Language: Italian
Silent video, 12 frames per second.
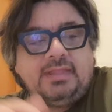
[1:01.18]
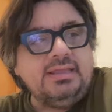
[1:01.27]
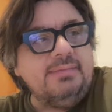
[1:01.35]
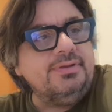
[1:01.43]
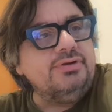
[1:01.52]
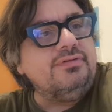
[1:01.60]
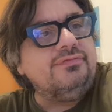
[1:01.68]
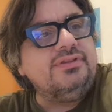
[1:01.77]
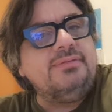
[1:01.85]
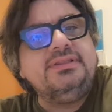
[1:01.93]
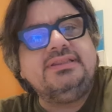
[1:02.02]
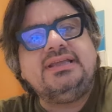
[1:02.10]
che per noi è
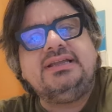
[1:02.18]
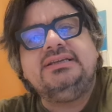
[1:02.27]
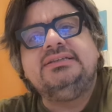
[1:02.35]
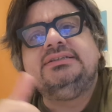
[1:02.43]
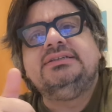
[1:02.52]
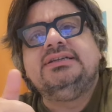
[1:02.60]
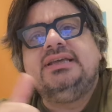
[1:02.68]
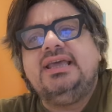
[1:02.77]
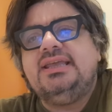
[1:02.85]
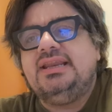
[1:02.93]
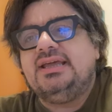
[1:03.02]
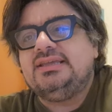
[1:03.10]
fondamentale,
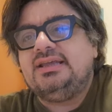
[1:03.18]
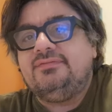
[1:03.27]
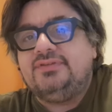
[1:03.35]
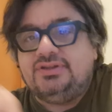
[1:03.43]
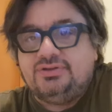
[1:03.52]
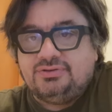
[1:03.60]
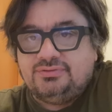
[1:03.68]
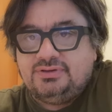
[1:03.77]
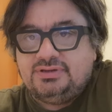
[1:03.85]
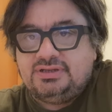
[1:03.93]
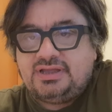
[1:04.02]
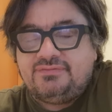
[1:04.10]
e il like al video.
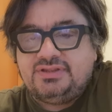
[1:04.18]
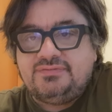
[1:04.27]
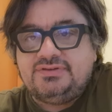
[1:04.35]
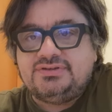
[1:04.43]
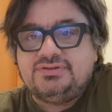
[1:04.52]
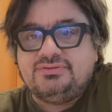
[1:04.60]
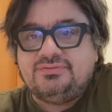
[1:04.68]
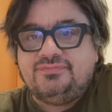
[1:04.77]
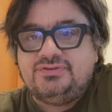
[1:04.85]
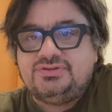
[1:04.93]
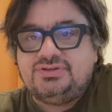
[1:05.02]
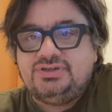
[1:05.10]
Eh, avete visto
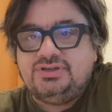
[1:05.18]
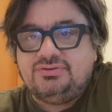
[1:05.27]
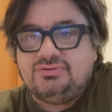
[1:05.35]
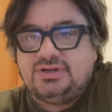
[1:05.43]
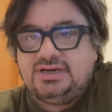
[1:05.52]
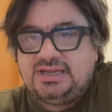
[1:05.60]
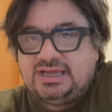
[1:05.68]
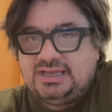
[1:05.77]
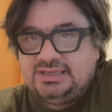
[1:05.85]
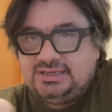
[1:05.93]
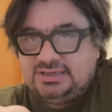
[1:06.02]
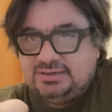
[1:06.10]
vicino al
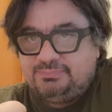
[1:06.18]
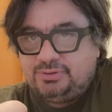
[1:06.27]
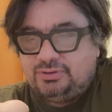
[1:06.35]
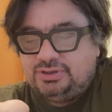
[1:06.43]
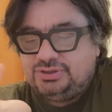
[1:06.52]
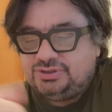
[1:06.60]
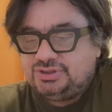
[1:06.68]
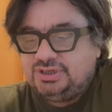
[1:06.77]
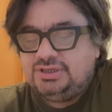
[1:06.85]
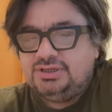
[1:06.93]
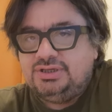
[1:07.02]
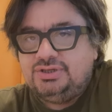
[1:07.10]
like, al
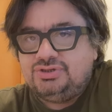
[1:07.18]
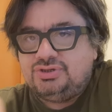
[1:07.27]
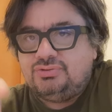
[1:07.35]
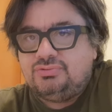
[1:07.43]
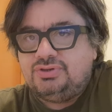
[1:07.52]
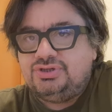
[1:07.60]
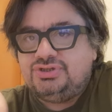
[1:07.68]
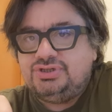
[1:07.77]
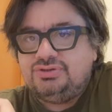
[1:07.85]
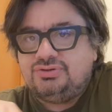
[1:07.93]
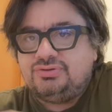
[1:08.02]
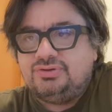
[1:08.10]
pollice, c'è un
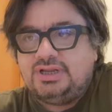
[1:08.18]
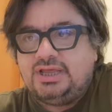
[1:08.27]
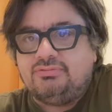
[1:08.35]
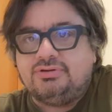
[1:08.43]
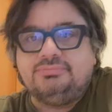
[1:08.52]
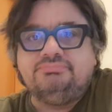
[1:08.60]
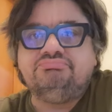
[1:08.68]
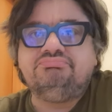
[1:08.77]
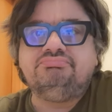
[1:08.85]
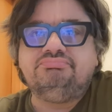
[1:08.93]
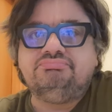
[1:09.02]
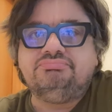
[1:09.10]
cuoricino con l'euro,
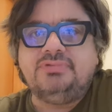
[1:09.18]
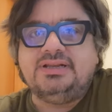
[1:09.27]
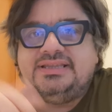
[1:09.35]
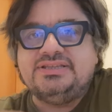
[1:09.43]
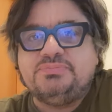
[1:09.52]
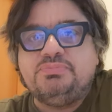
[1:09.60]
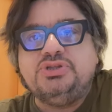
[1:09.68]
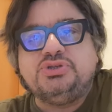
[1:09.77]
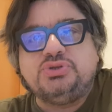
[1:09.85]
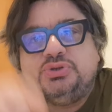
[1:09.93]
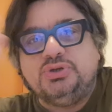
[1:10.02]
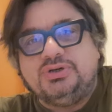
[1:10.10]
qualche
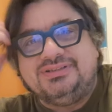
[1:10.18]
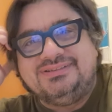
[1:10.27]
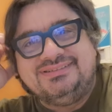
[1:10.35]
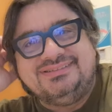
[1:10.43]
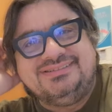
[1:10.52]
spicciolo